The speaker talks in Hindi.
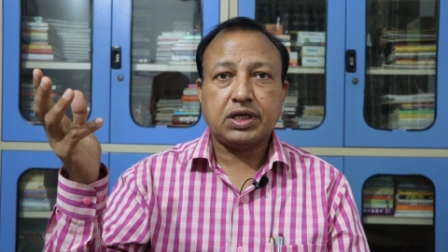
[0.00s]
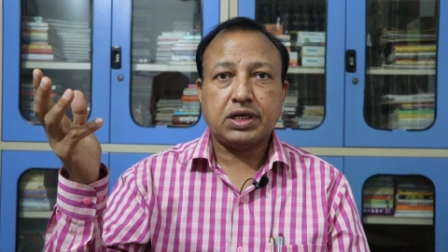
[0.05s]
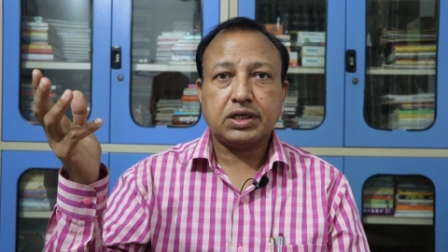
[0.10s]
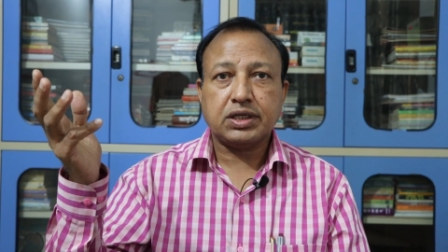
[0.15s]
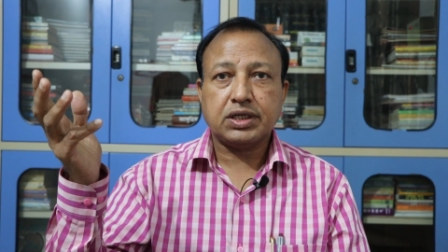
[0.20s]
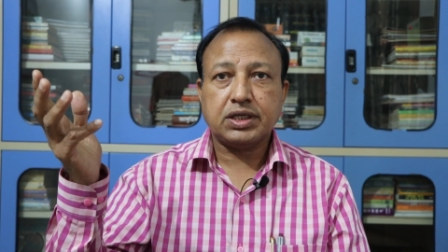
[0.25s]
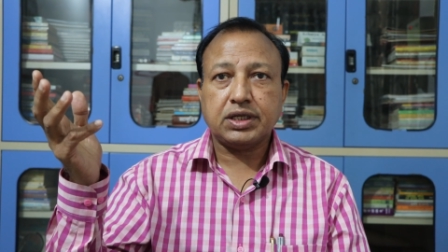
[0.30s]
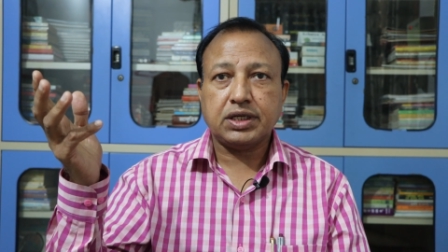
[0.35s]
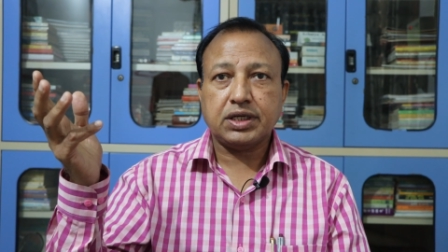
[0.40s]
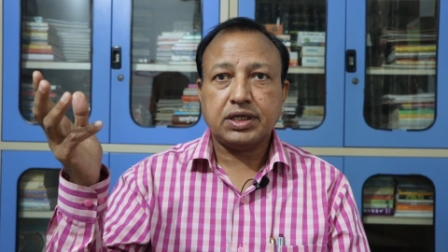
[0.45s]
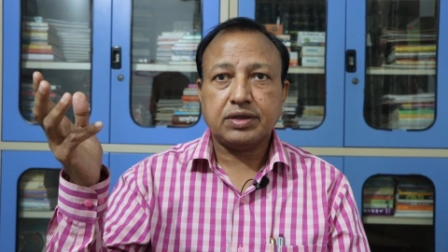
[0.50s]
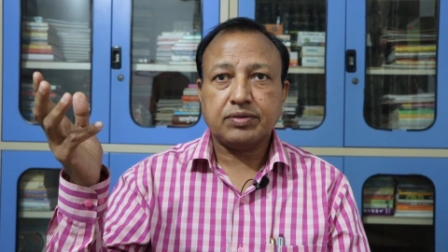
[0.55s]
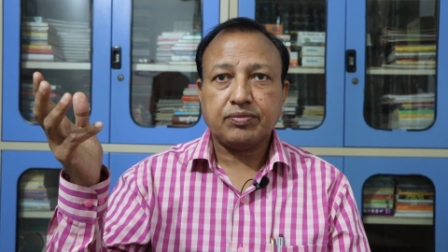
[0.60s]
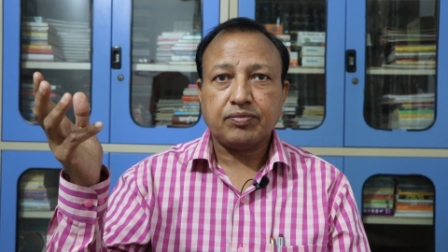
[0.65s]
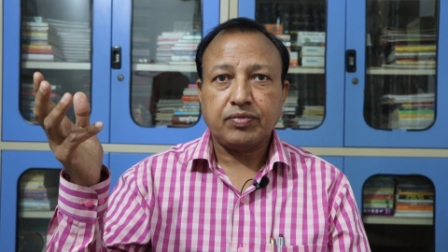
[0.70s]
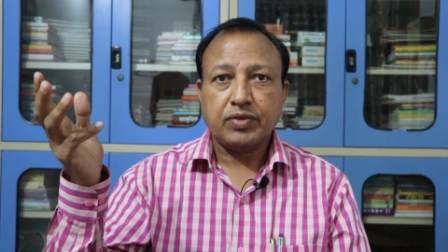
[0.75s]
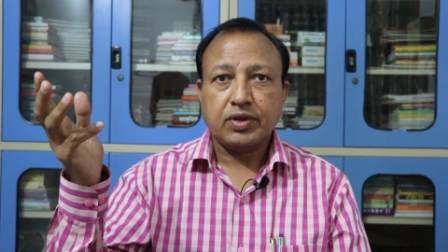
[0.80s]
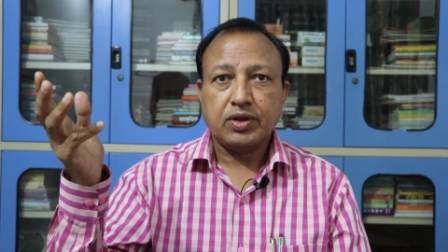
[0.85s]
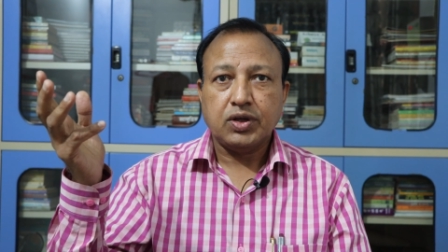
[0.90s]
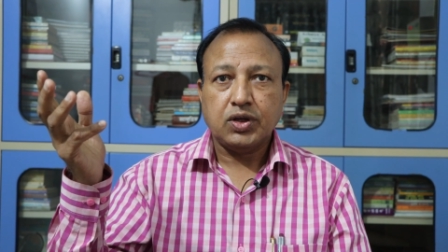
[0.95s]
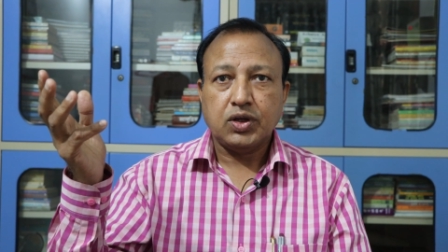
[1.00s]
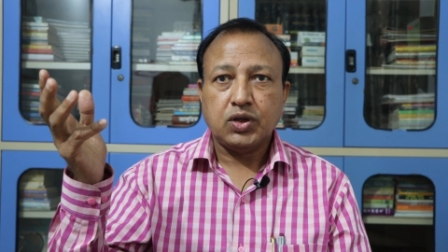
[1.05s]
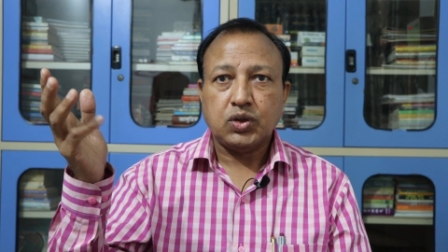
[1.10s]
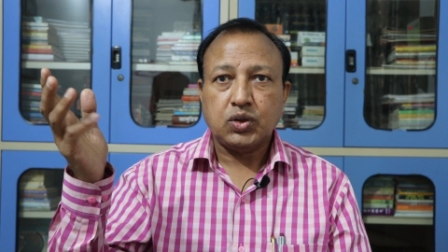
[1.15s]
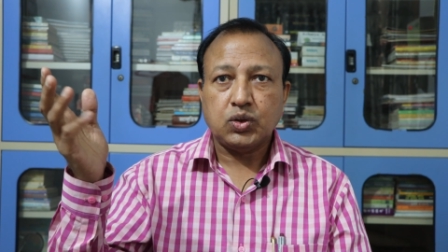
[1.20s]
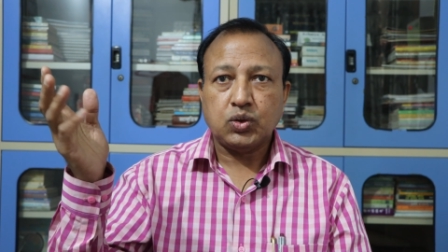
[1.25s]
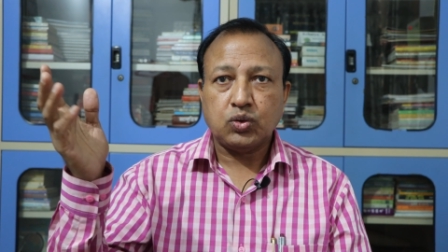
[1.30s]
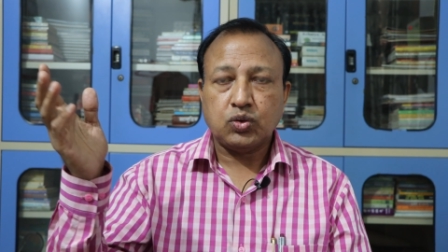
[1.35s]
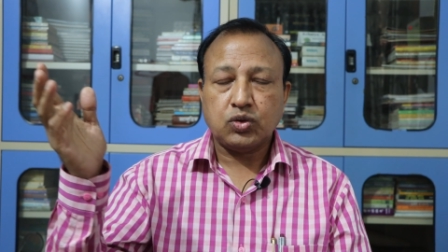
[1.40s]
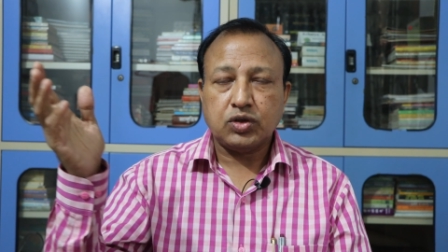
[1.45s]
बना रखे
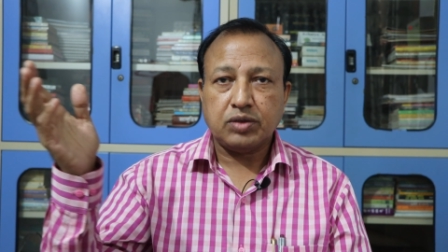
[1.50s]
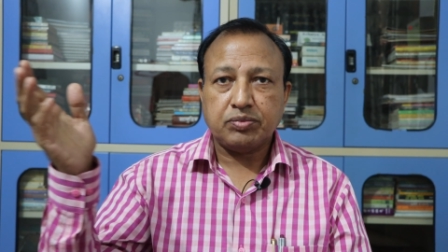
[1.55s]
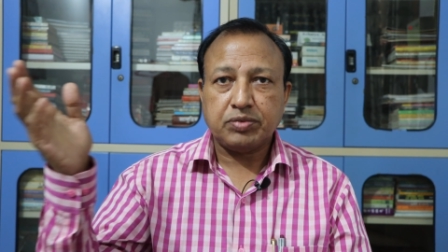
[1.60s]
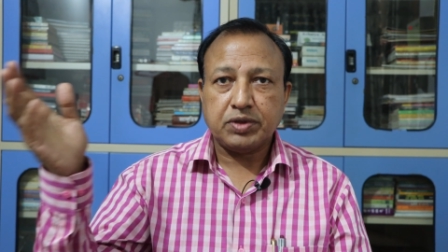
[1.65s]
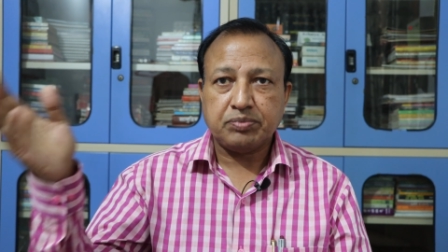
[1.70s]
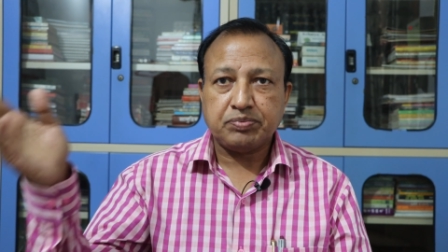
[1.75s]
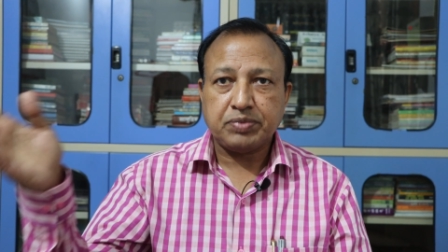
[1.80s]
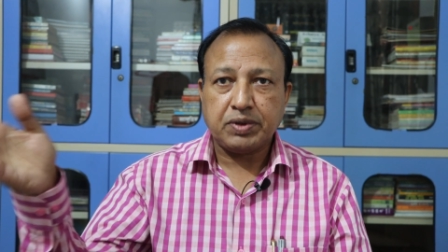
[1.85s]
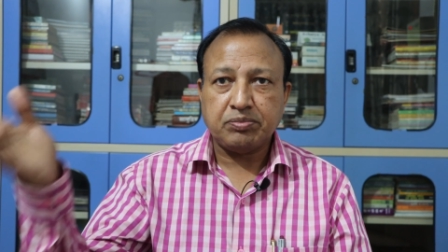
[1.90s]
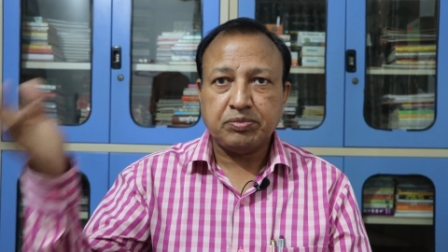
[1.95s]
हैं लोगों ने अपने